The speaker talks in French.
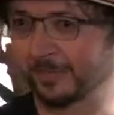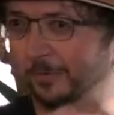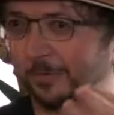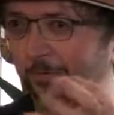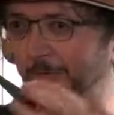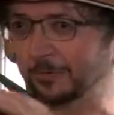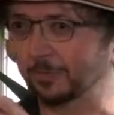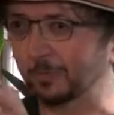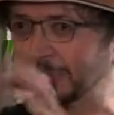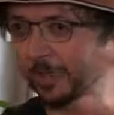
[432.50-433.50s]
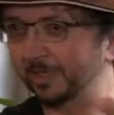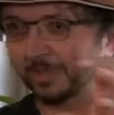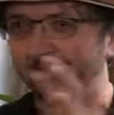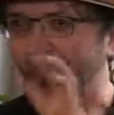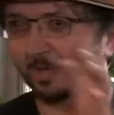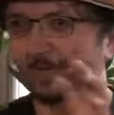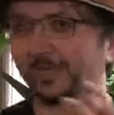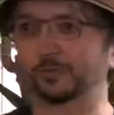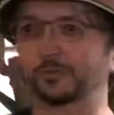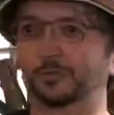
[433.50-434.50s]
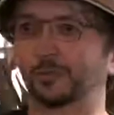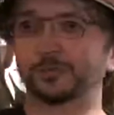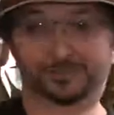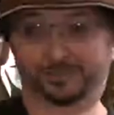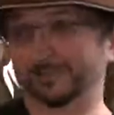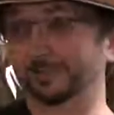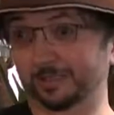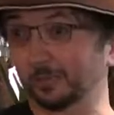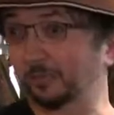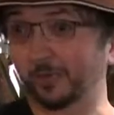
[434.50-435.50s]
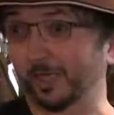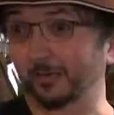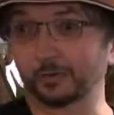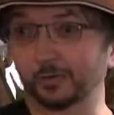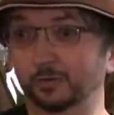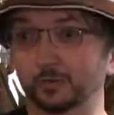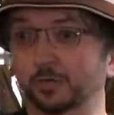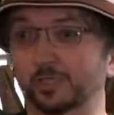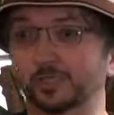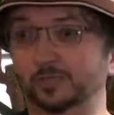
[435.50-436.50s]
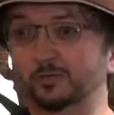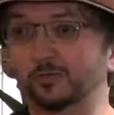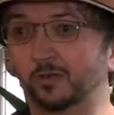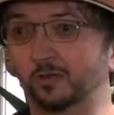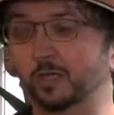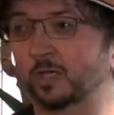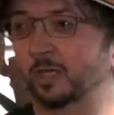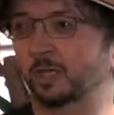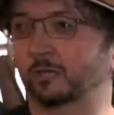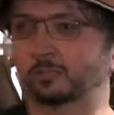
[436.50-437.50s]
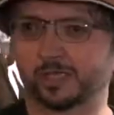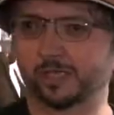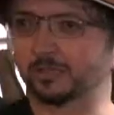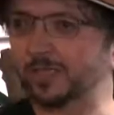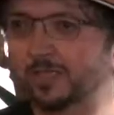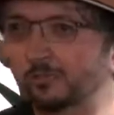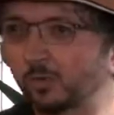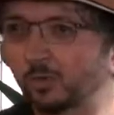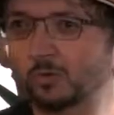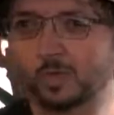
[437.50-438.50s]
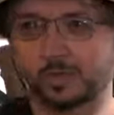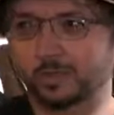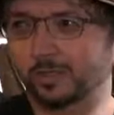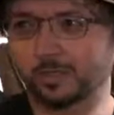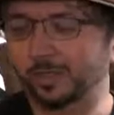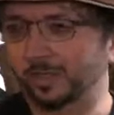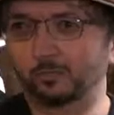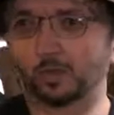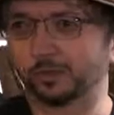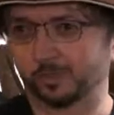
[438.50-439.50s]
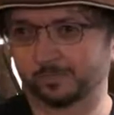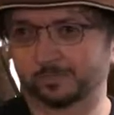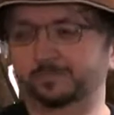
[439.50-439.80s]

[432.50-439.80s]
Donc, euh, lorsqu'on se promène à, Paris en fauteuil, c'est ce qu'on voit à longueur de journée des enfants, euh, quelques animaux et des mendiants.